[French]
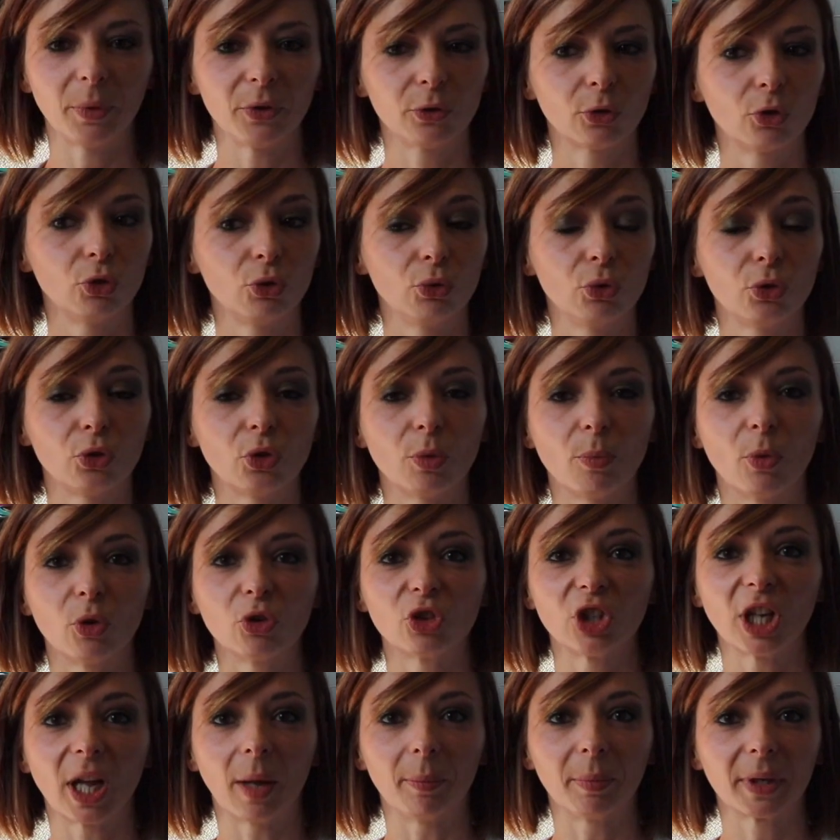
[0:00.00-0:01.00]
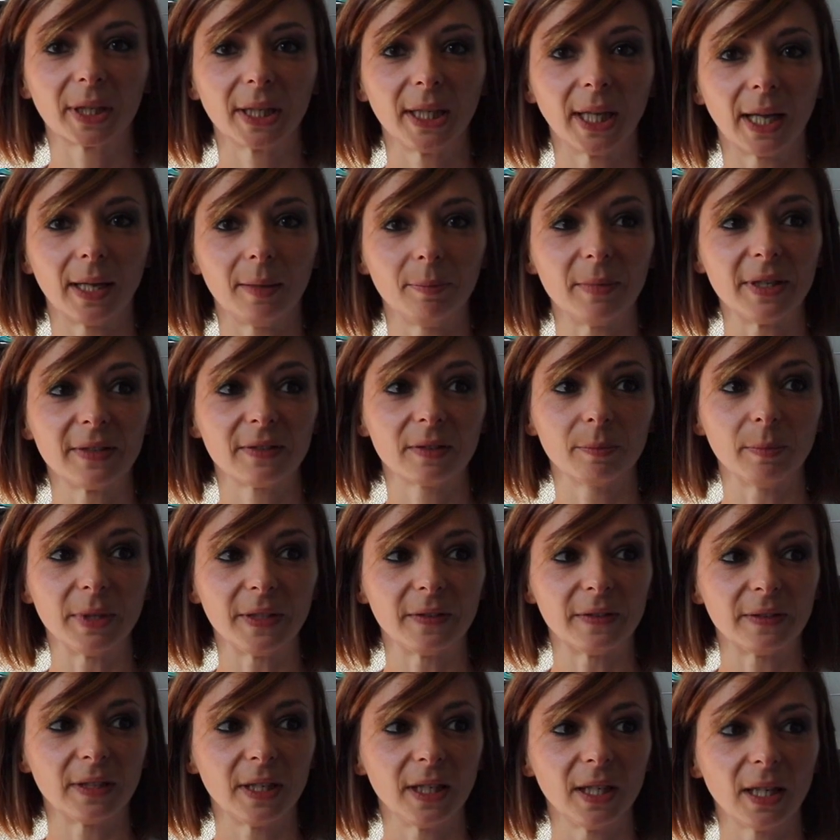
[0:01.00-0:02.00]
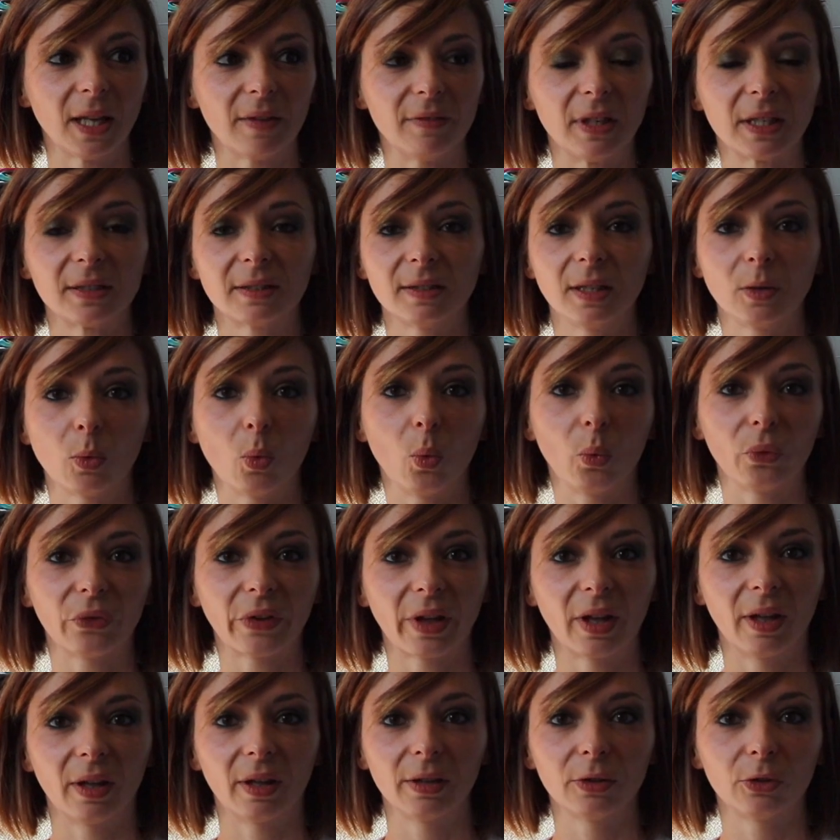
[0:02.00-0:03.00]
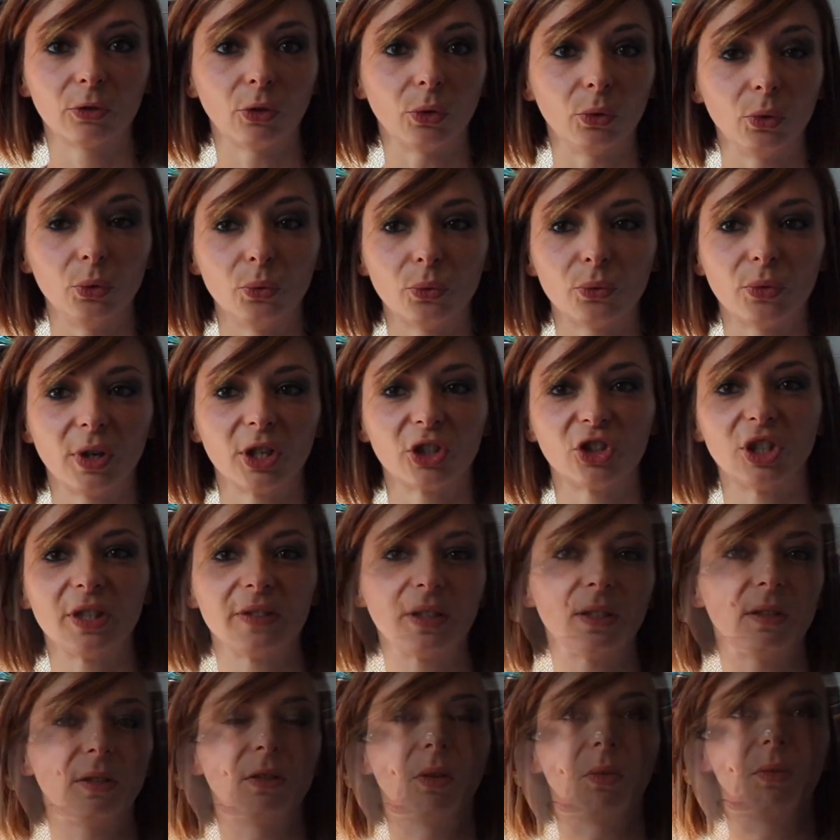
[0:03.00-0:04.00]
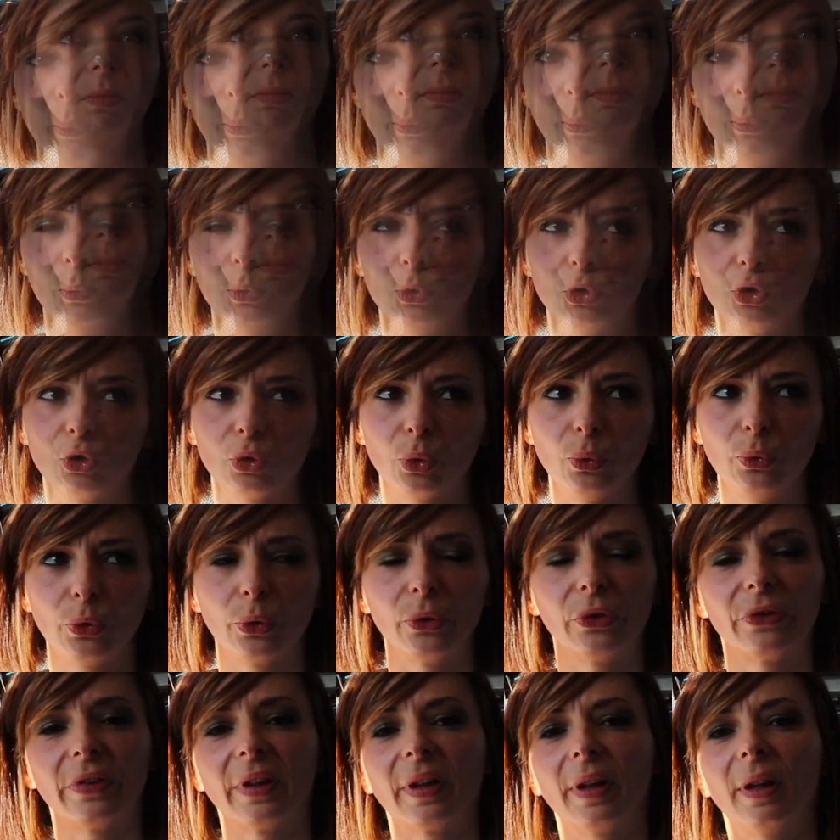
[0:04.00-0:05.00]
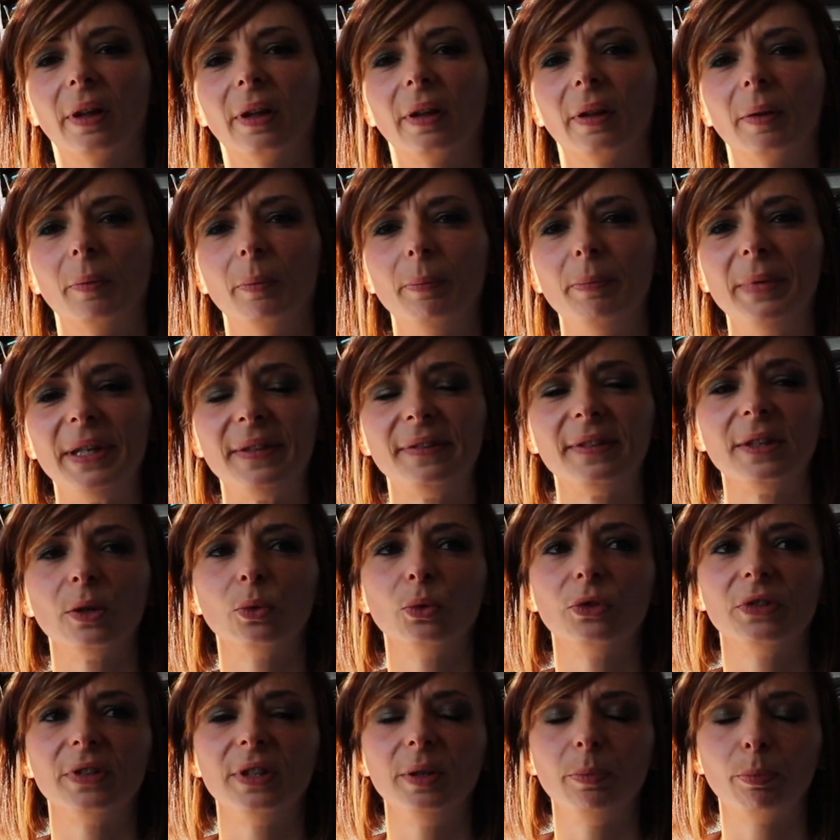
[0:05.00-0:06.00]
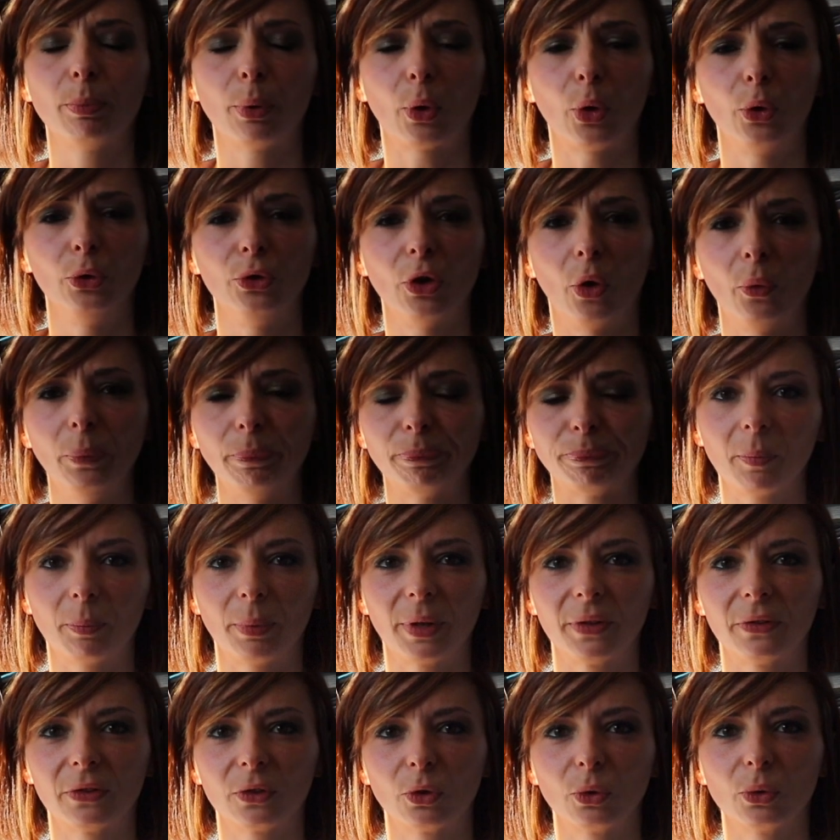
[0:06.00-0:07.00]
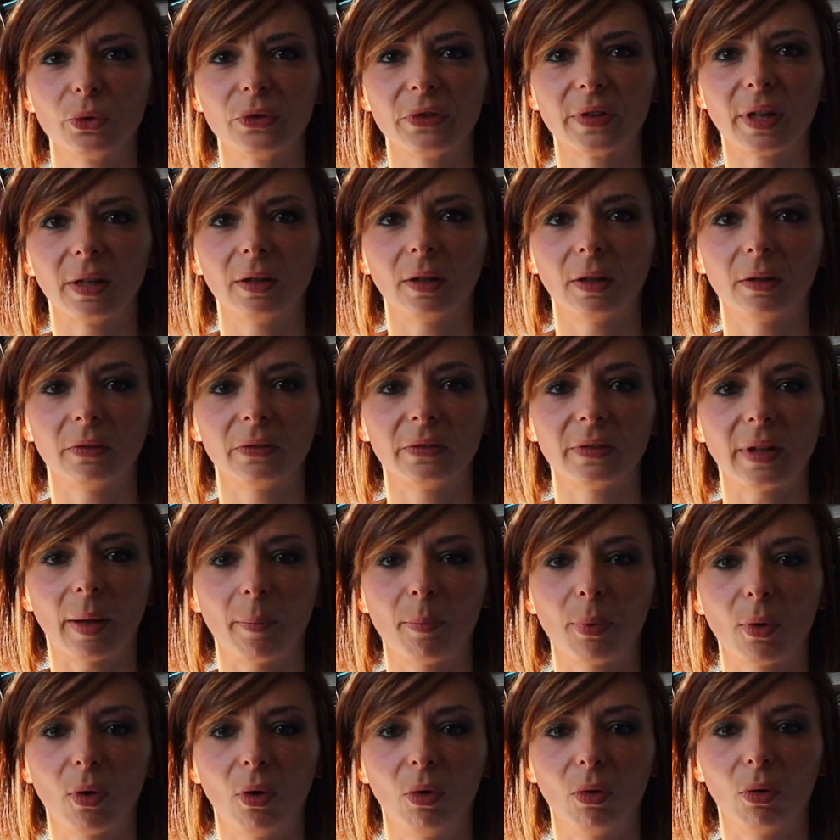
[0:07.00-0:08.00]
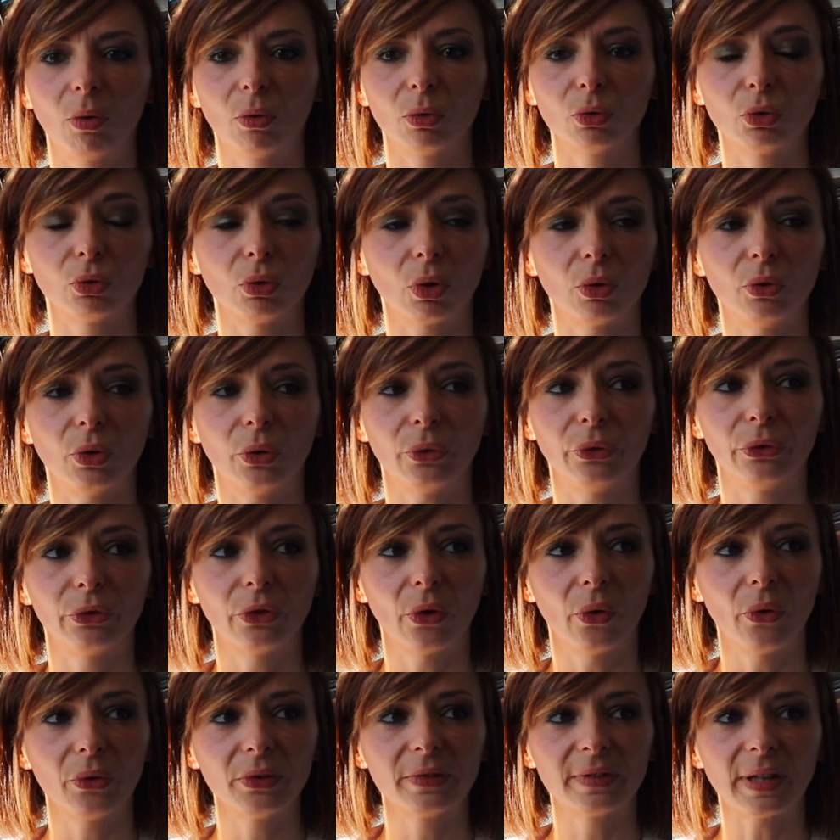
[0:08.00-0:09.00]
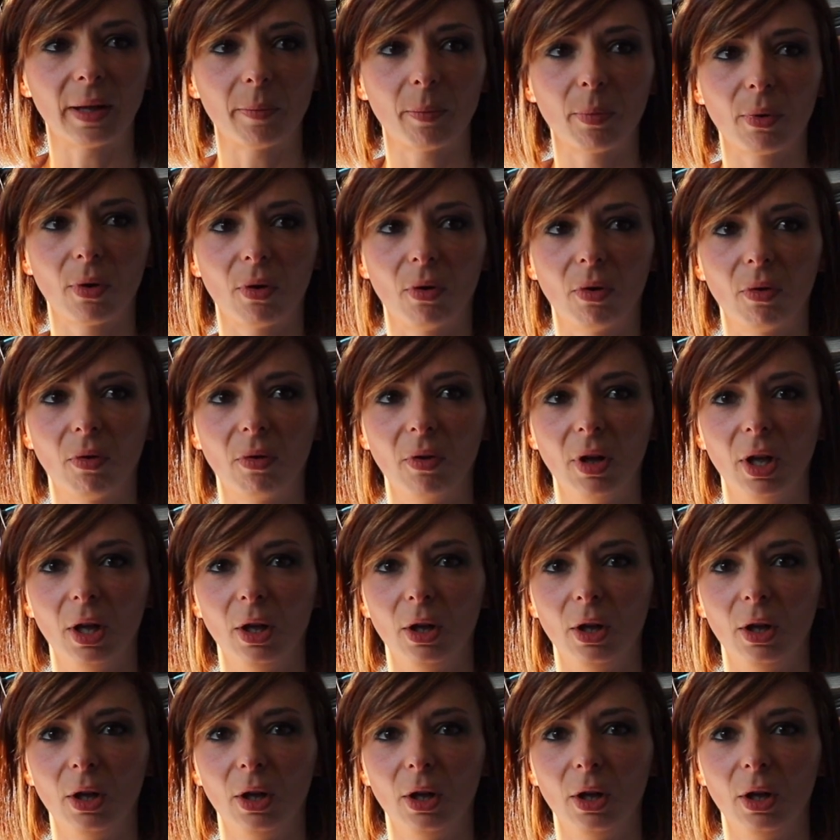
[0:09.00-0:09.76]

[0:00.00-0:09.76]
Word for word: parce que justement j'ai appris à aimer ce métier avec ses contraintes une fois que j'étais dedans. Je trouve que c'est un métier aussi prenant, parce que ça, prend sur notre temps, ça prend